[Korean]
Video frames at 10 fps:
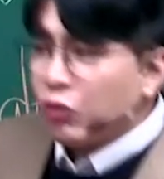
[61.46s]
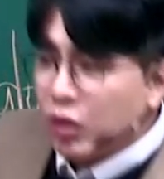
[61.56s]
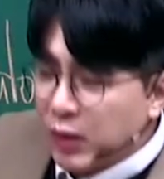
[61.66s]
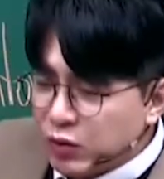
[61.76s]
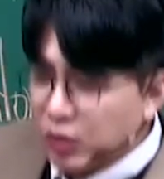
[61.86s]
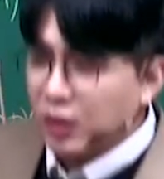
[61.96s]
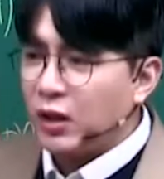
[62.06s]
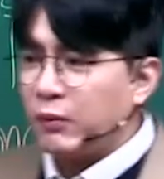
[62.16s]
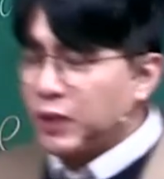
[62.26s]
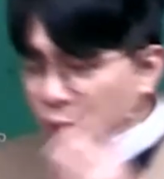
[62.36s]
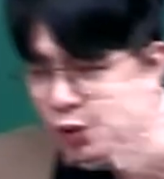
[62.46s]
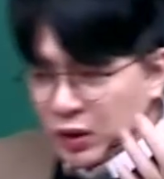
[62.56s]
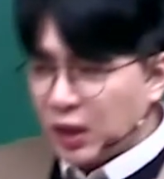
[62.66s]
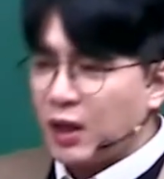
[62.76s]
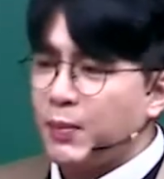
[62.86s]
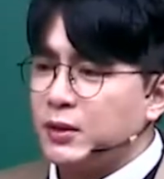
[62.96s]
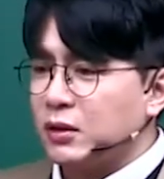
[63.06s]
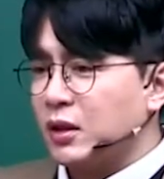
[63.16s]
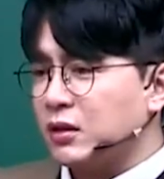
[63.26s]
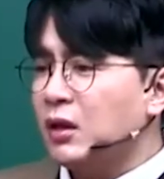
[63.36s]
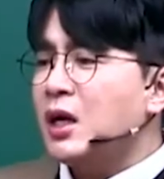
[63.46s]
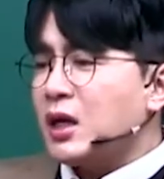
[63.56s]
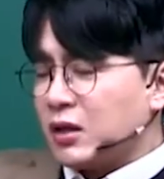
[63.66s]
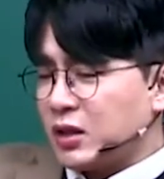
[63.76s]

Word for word: 눈을 마주치게 되는데 남자가 뿅 사랑에 빠져. 그래서 그